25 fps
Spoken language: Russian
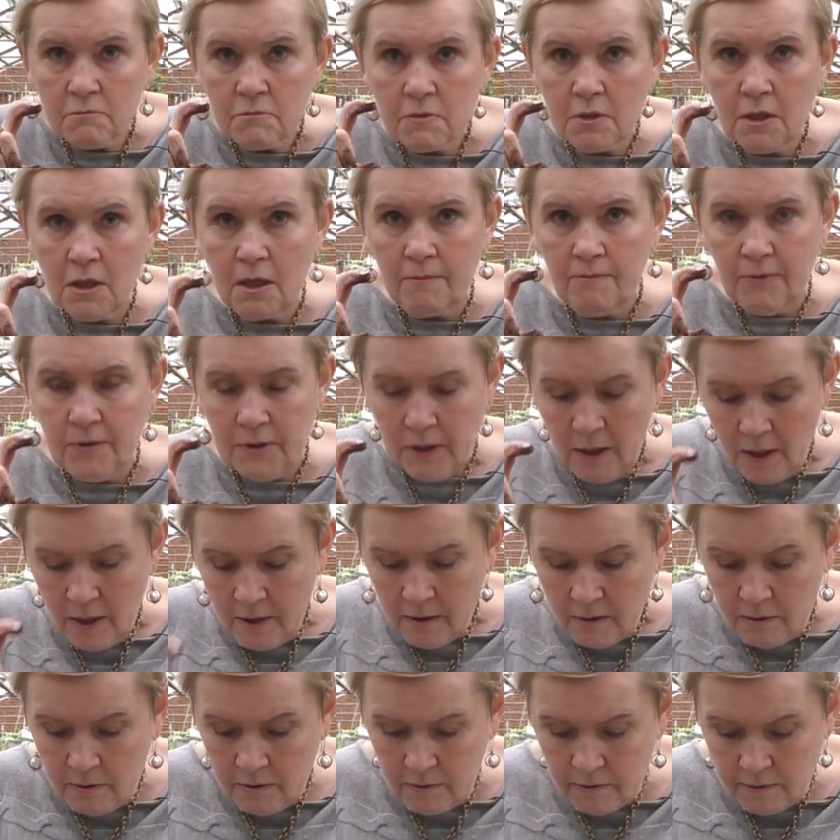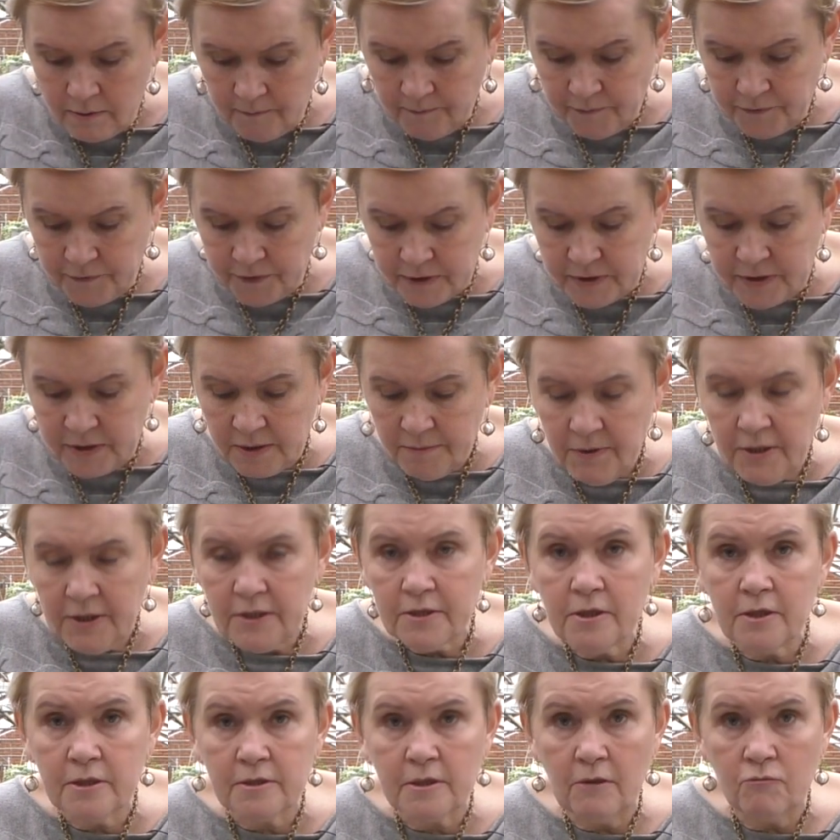как бы, эм,
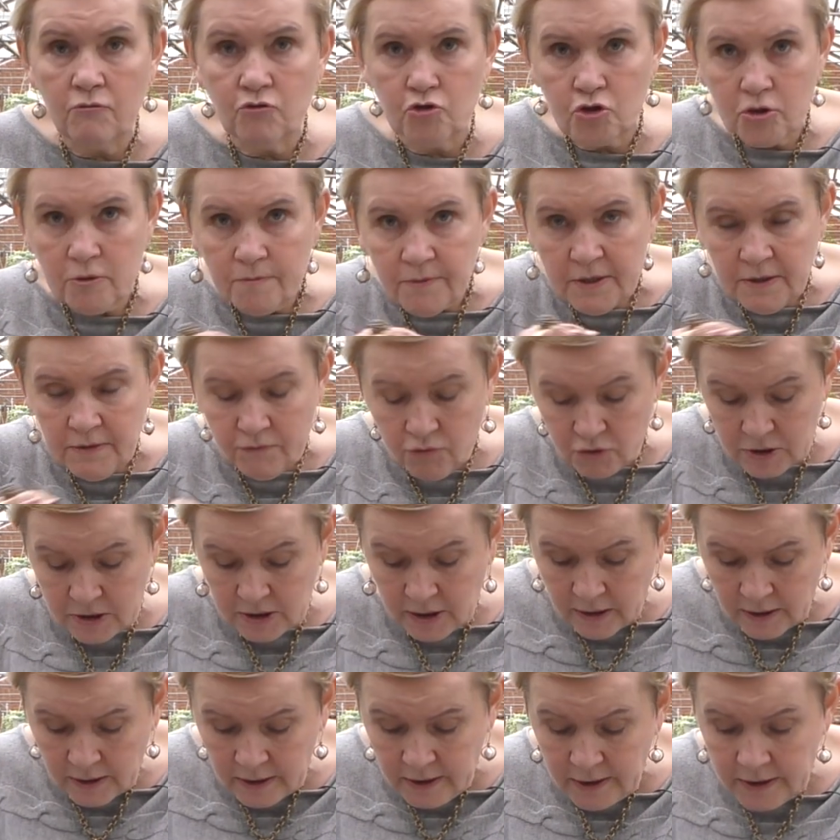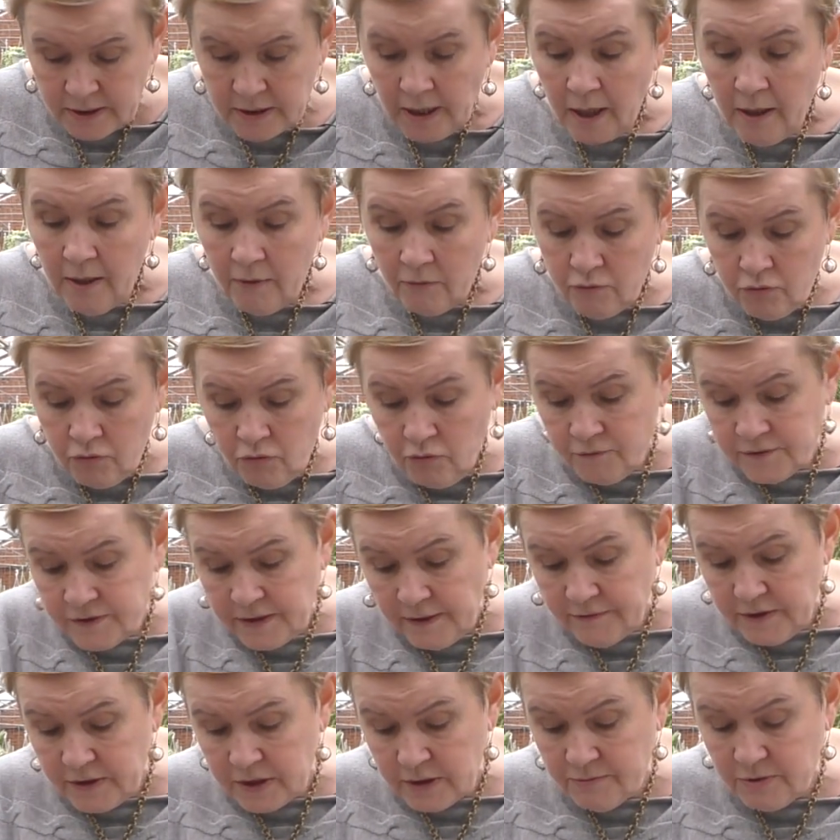земли для того, чтобы его закрыть, ну, в
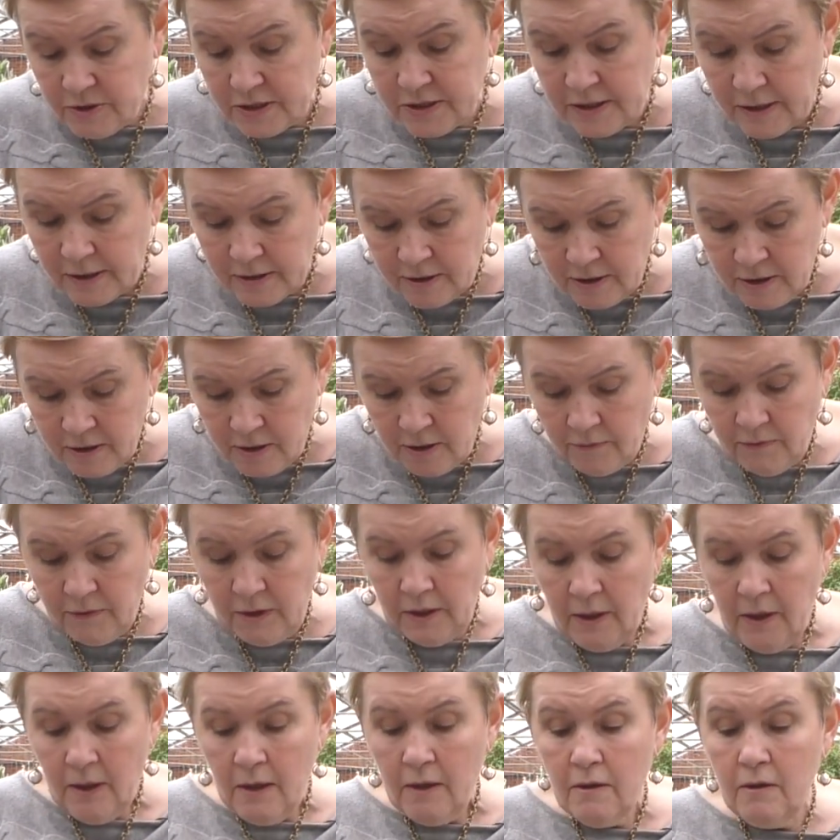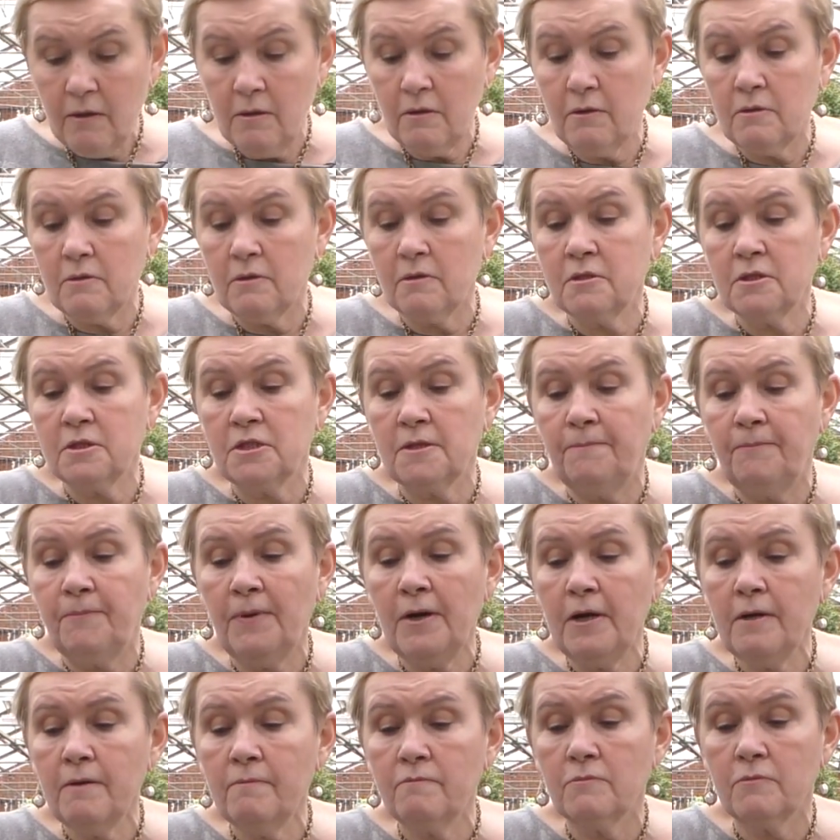зависимости от этого э,
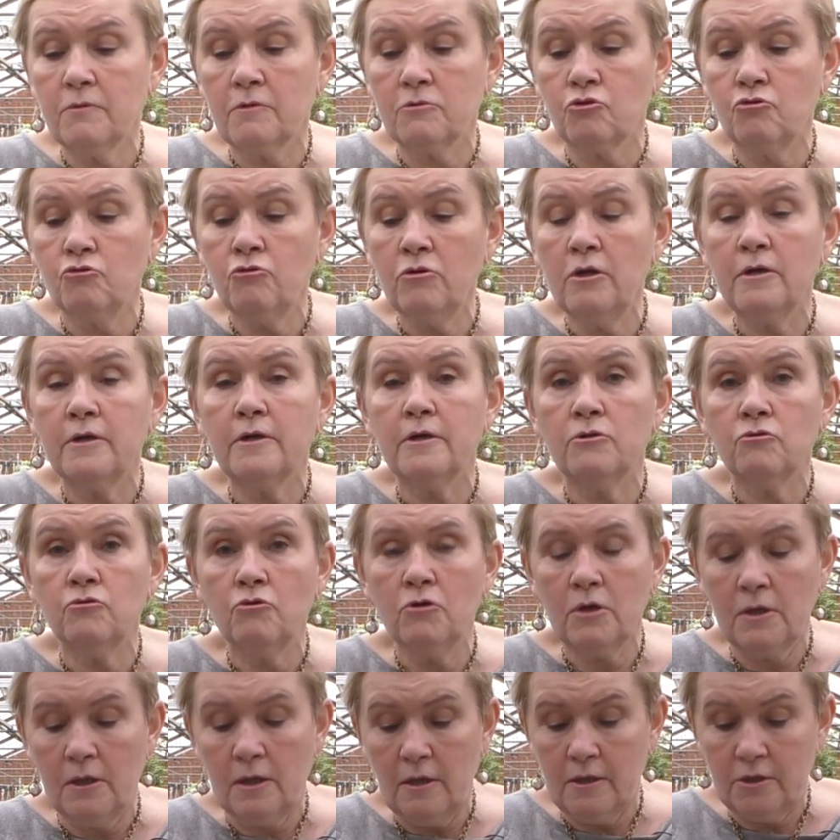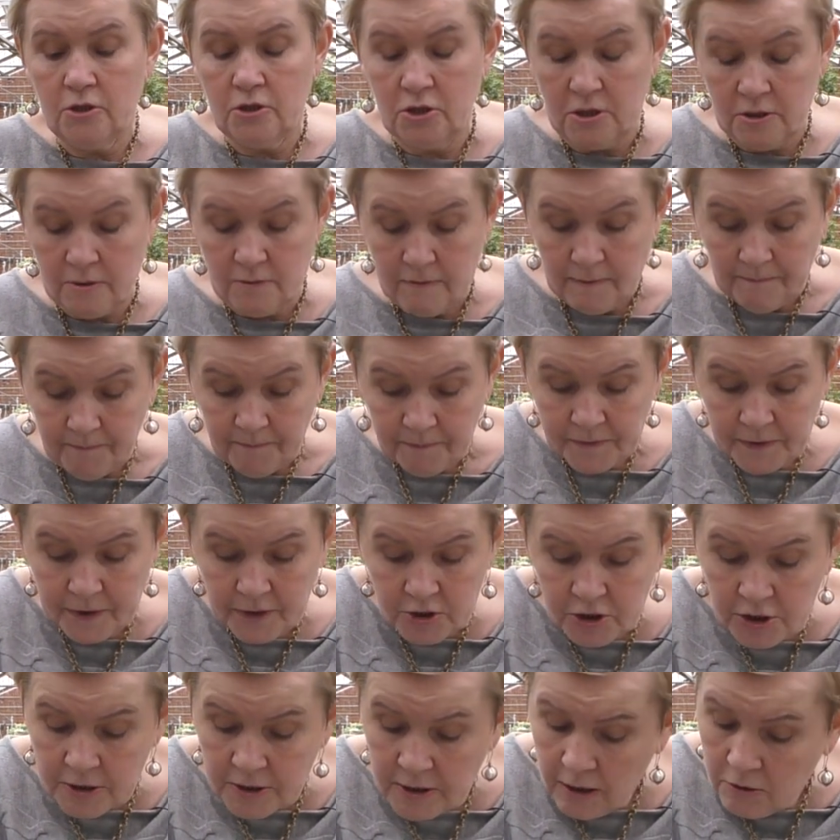насыпаем то или иное количество.
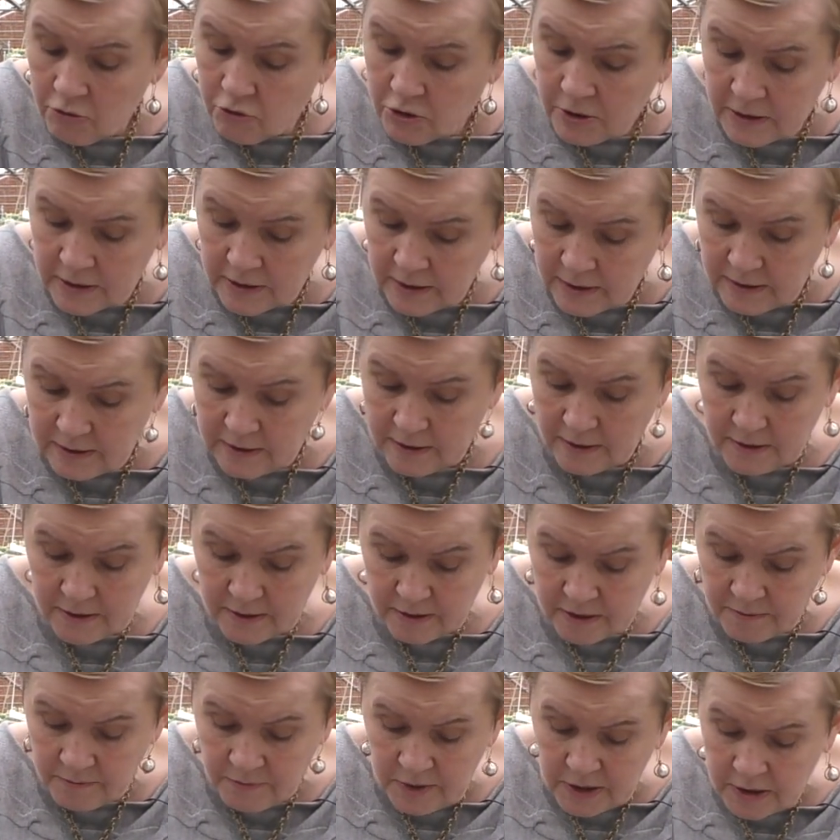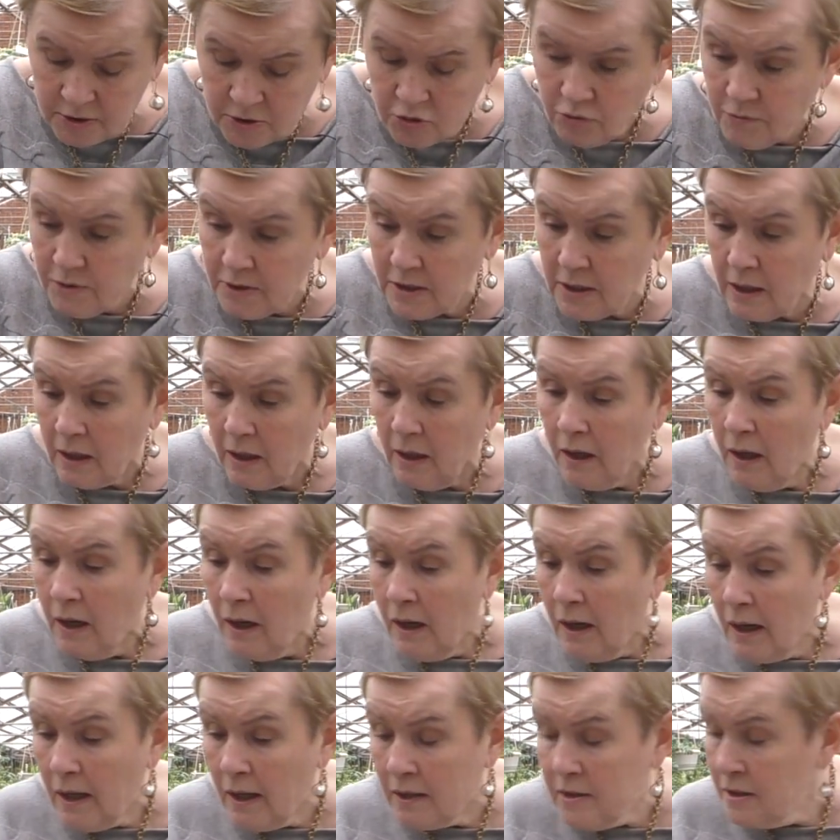Значит, я уже сказала, смесь у меня,
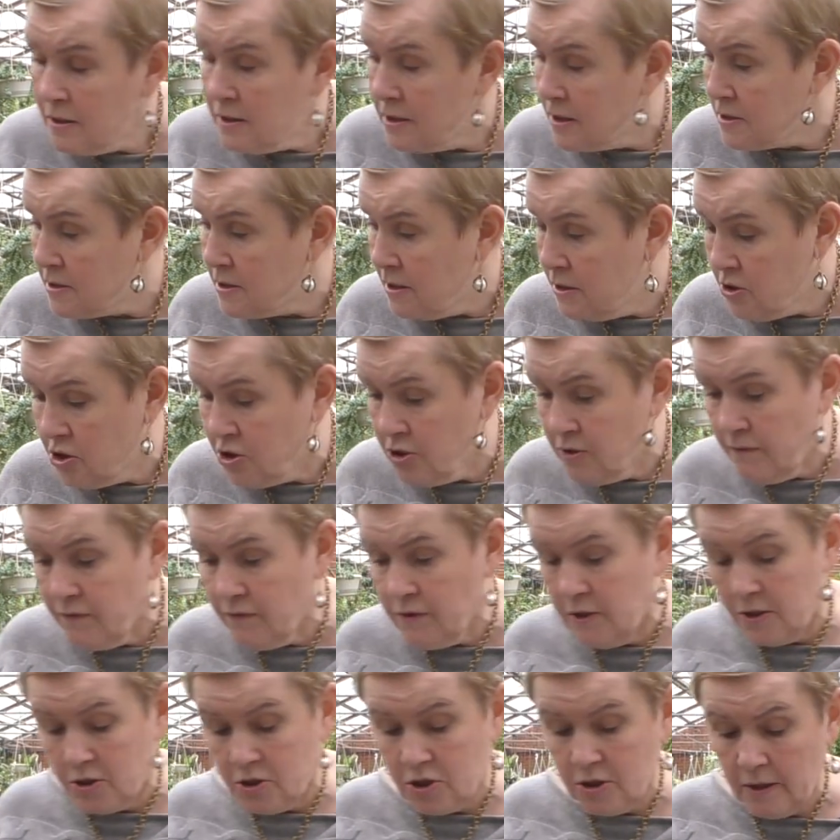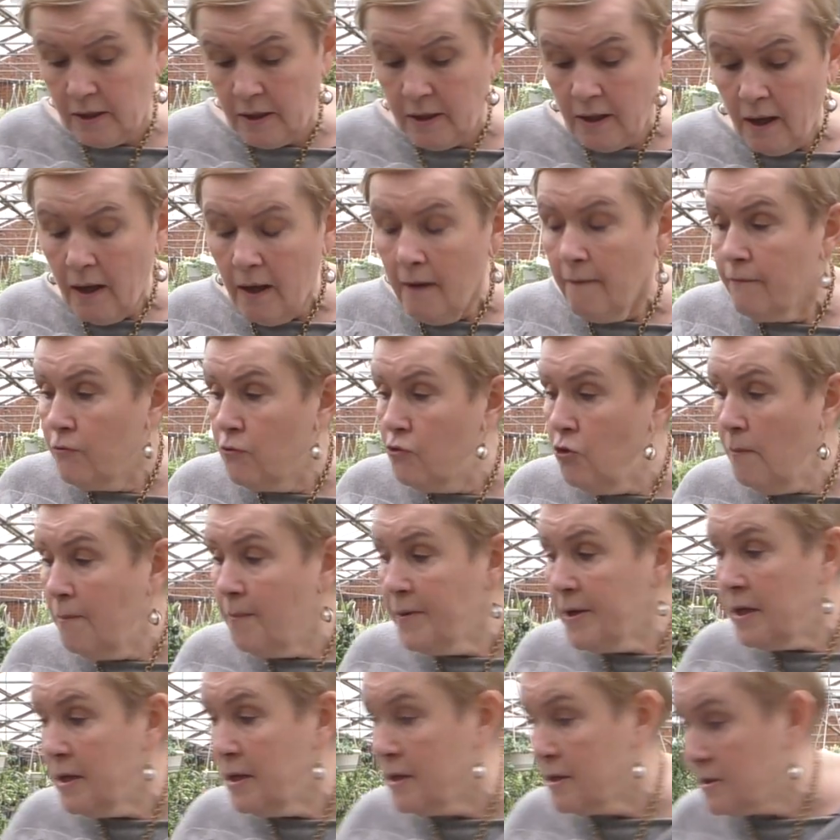она достаточно влажная. Но при